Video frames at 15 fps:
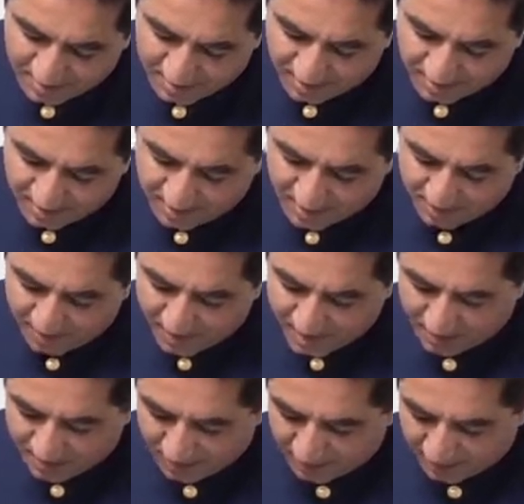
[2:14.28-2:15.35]
रंगीन
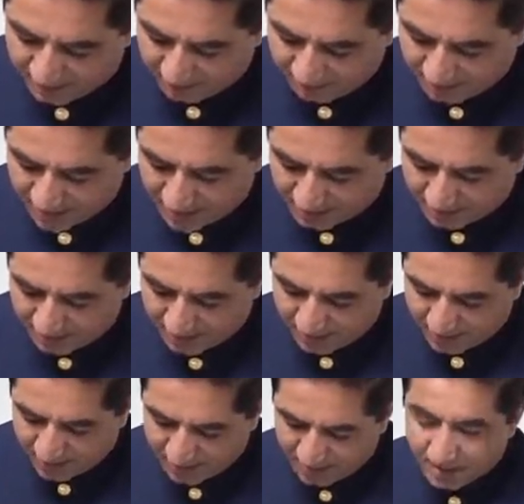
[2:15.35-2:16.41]
पानी इनफैक्ट मैंने